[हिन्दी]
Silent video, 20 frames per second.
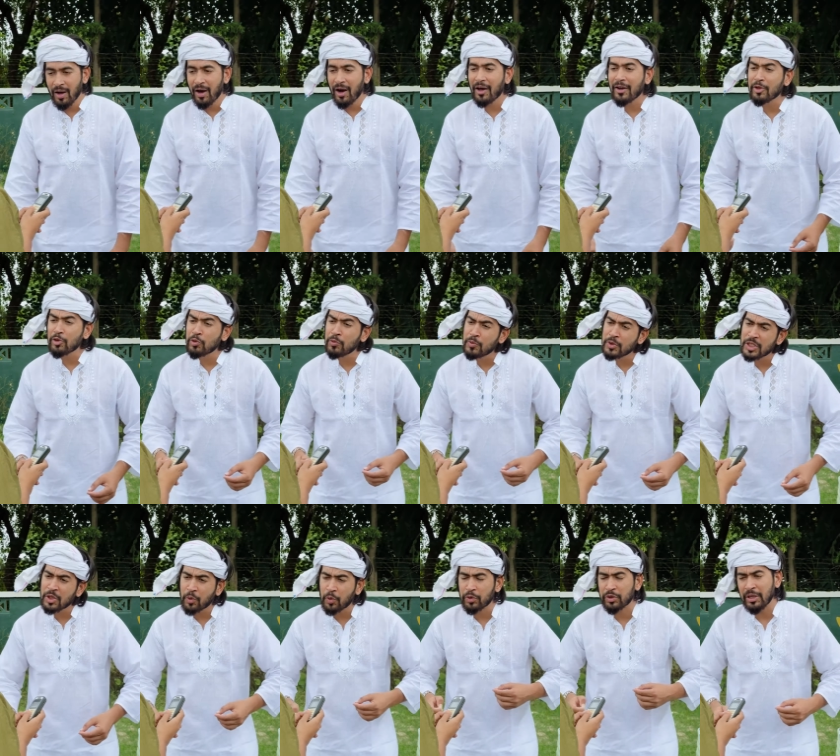अरे तू
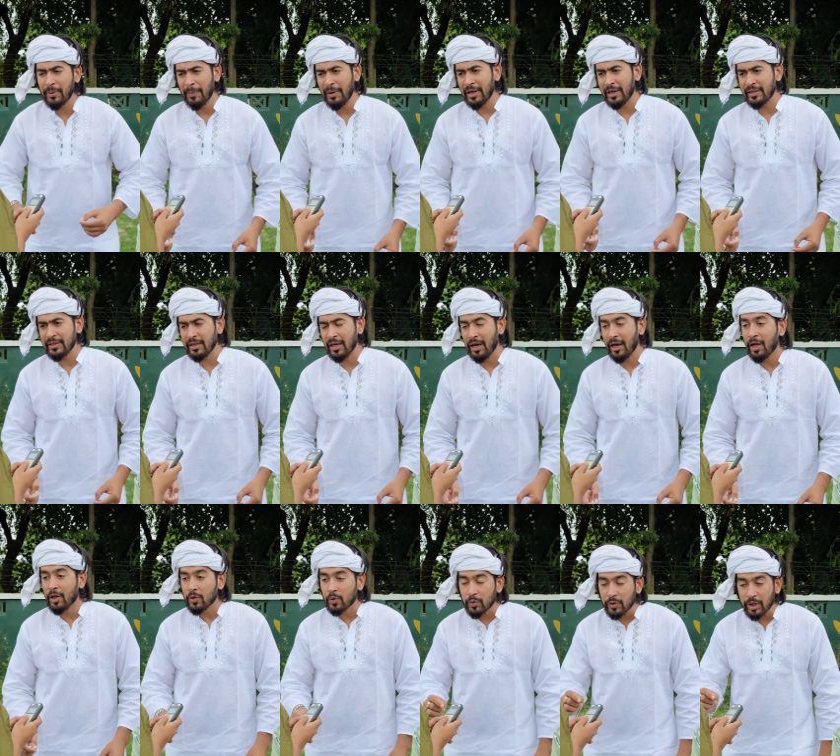मुझे गुस्से में लग रही है
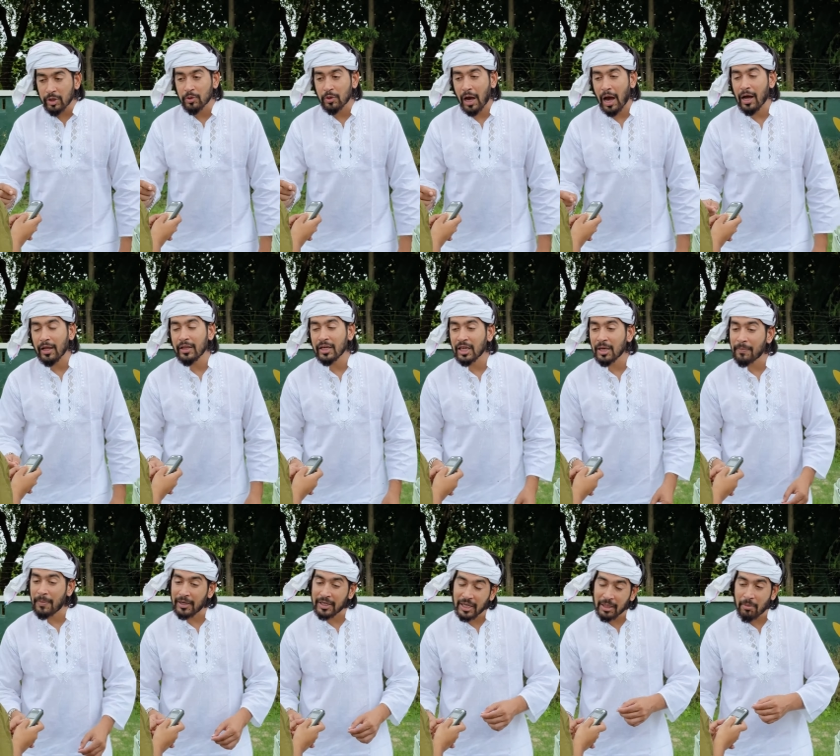तूने ही तो कहा था कि
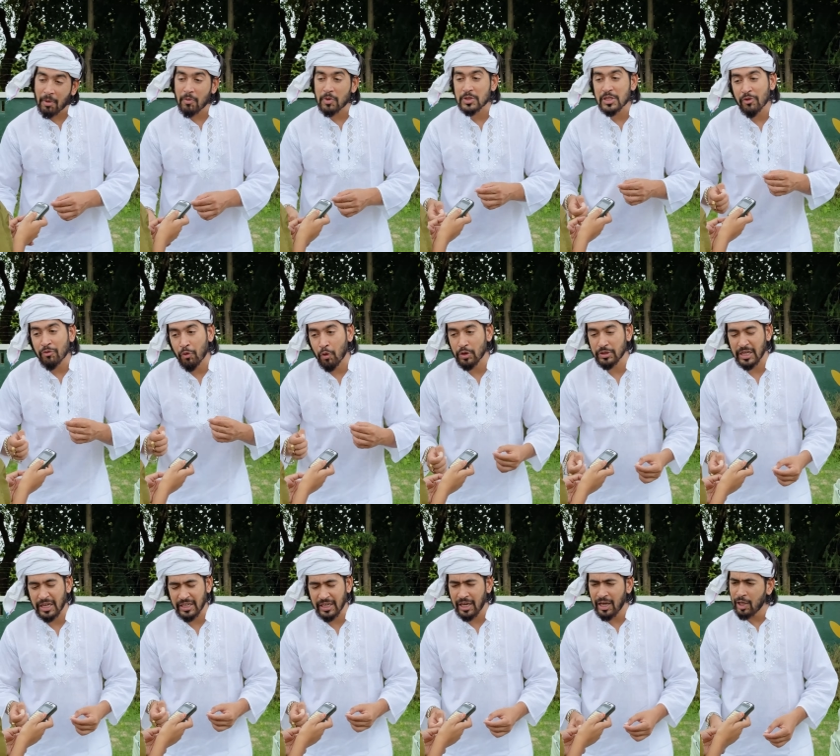बर्थडे में मुझे फोन
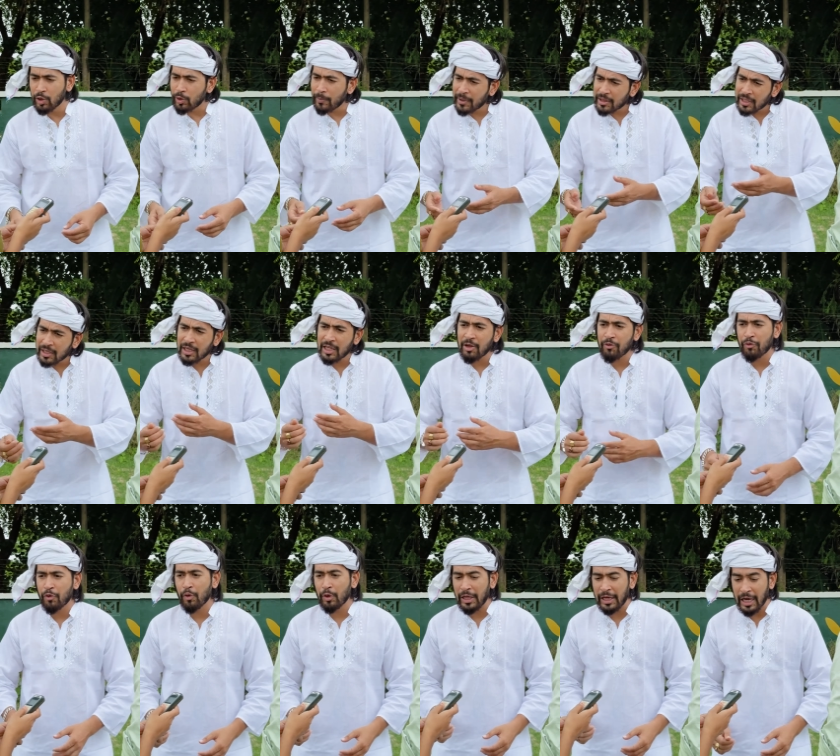चाहिए तो मैं तेरे लिए
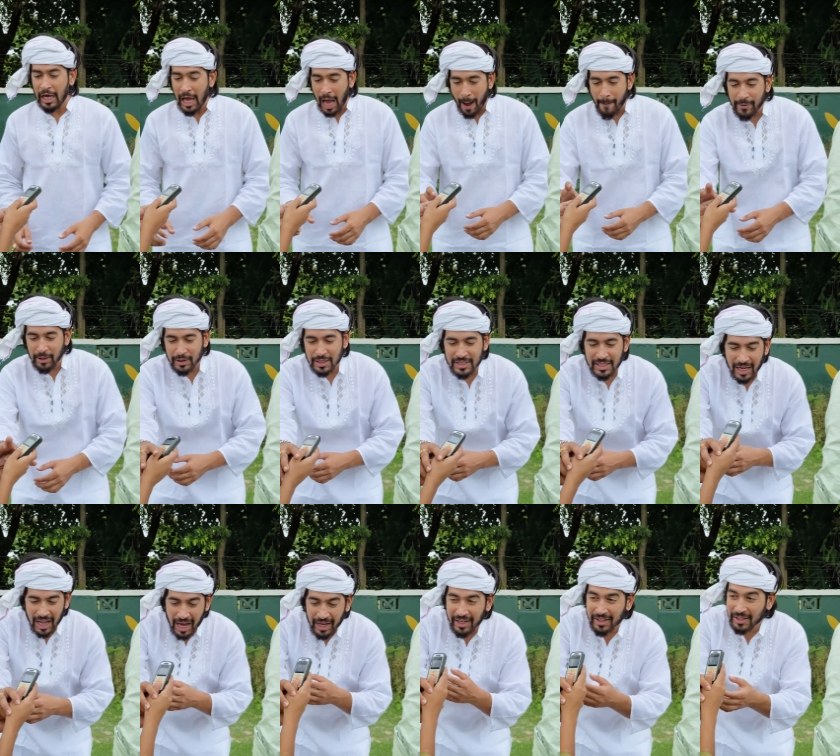फोन लिया अब इसे
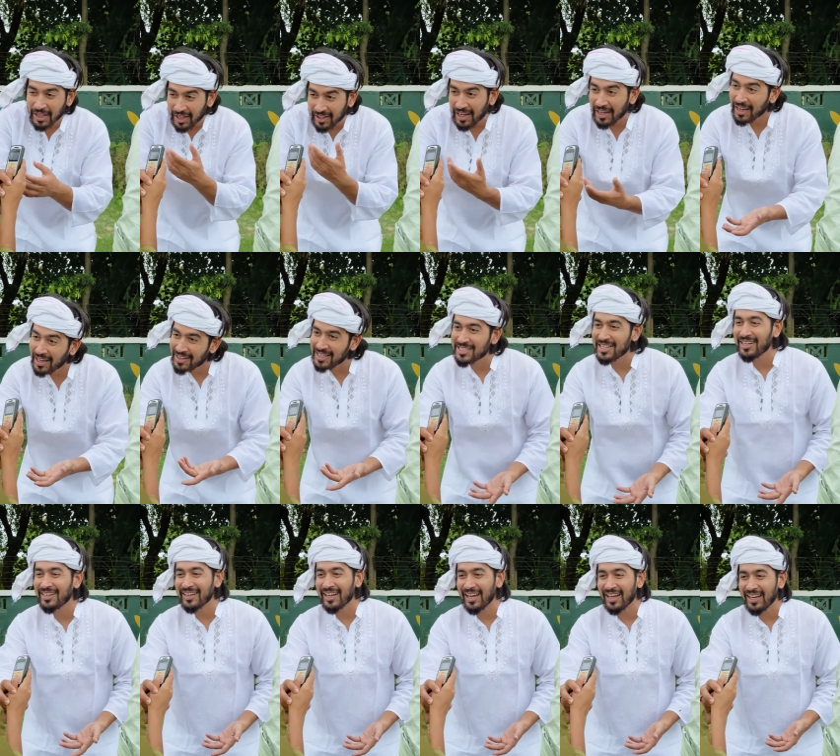चला के देखना कैसा
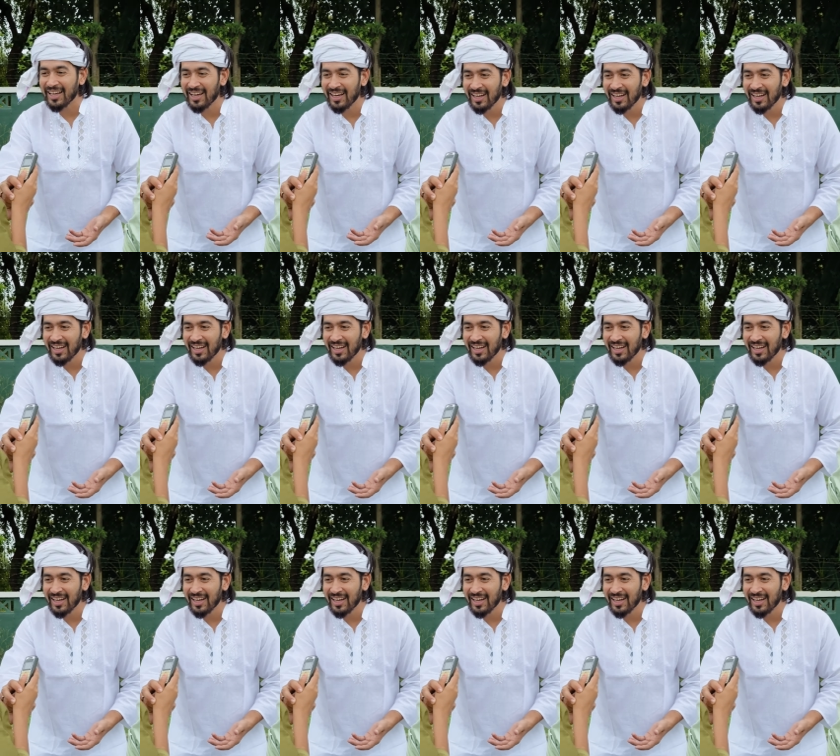चल रहा है